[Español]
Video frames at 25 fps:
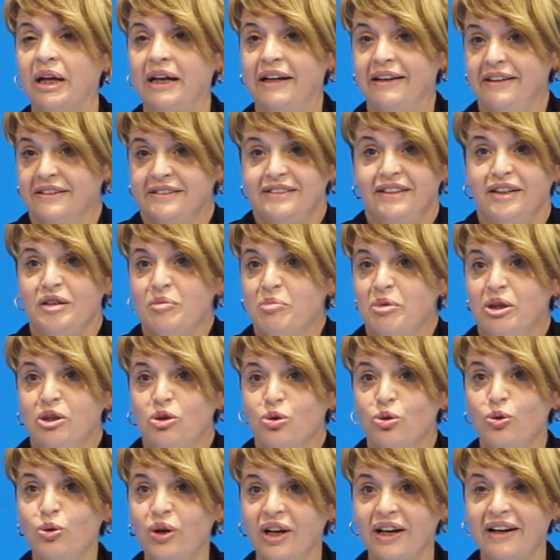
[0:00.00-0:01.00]
Es el
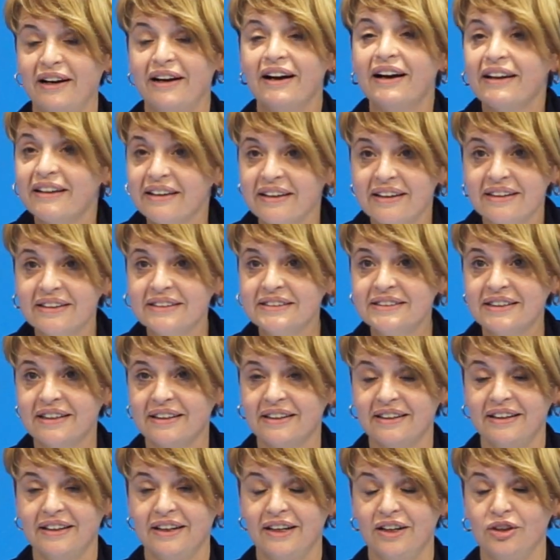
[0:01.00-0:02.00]
ímpetu, las ganas
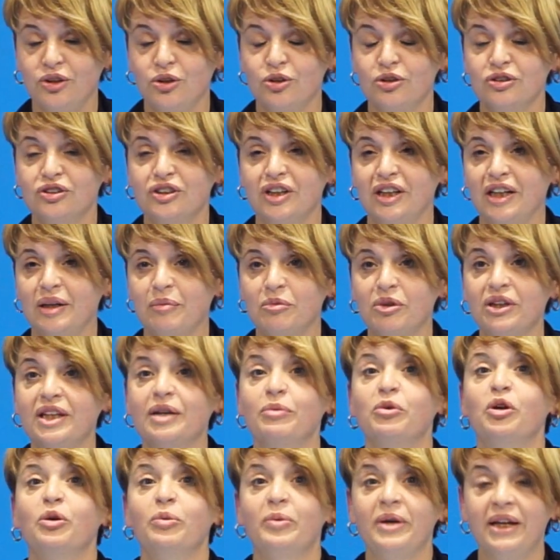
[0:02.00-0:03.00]
que, todos tenemos
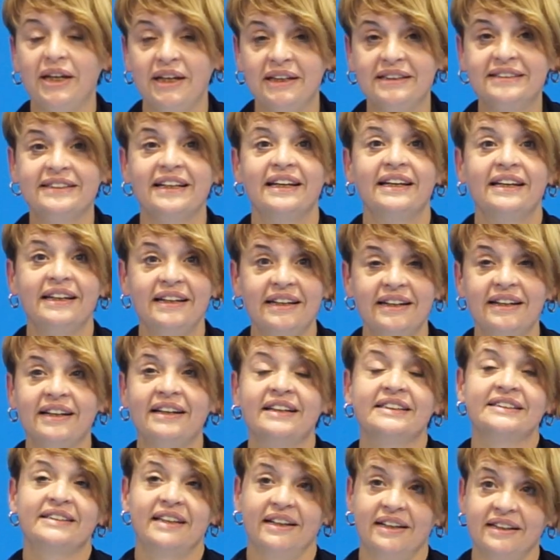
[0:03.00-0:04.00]
de volver y seguir
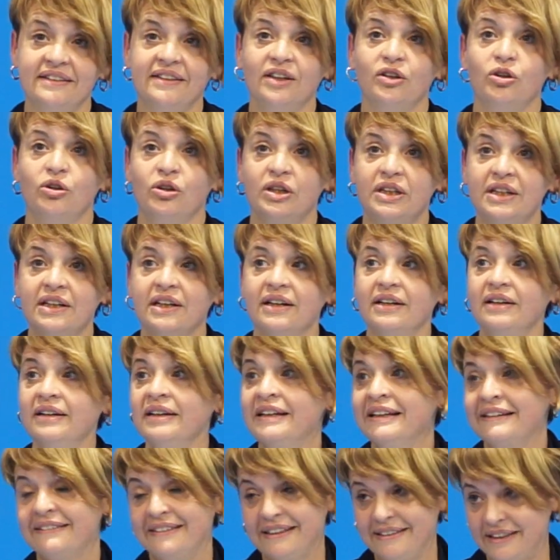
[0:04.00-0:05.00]
en esta
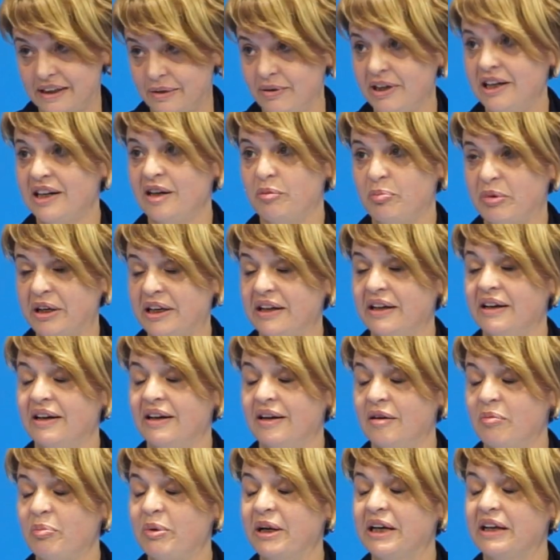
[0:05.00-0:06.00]
categoría, de trabajar
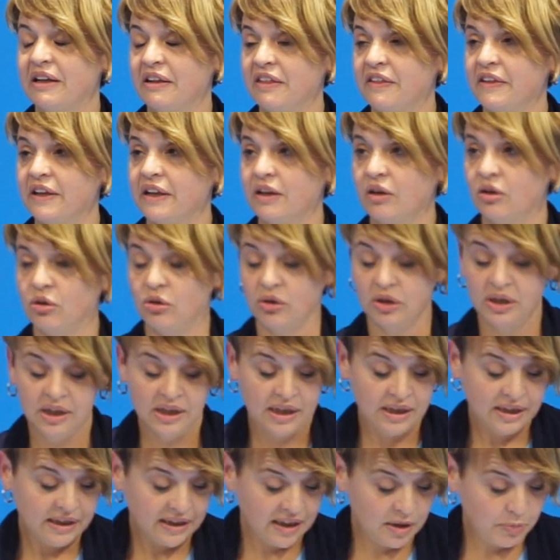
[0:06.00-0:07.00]
para, para, hacerlo.
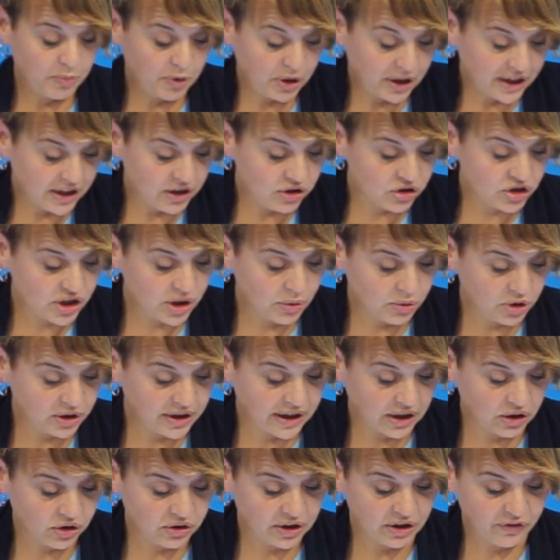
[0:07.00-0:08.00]
Y por ello se
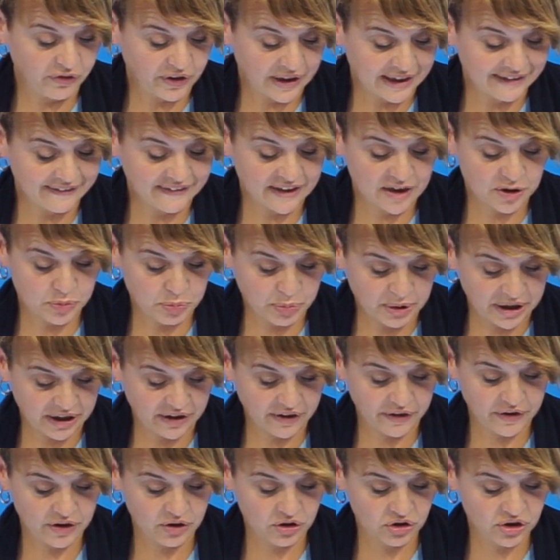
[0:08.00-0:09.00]
votaron diferentes
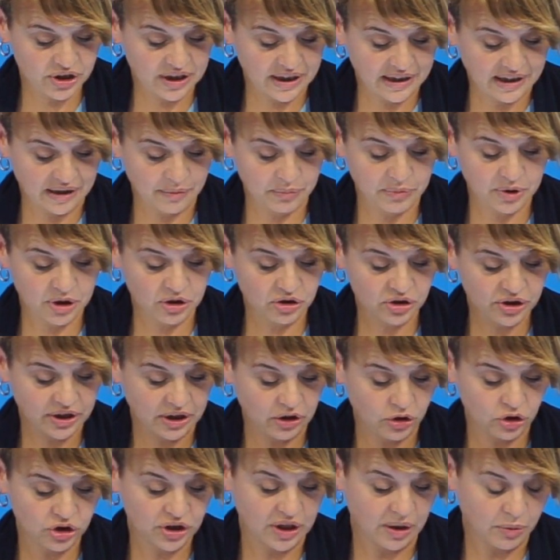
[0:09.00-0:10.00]
precios y cambios
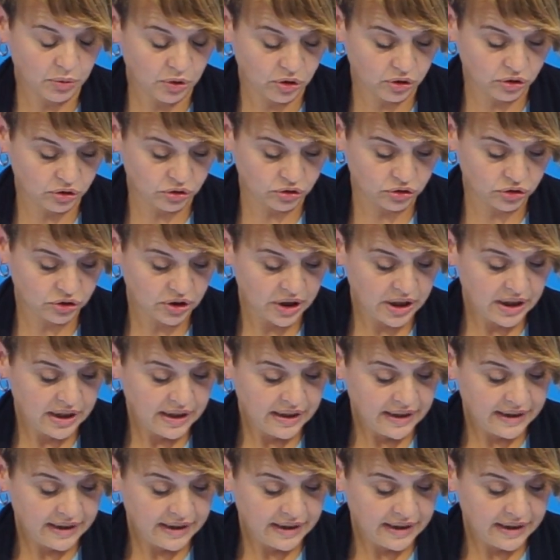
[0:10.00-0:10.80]
en los abonos.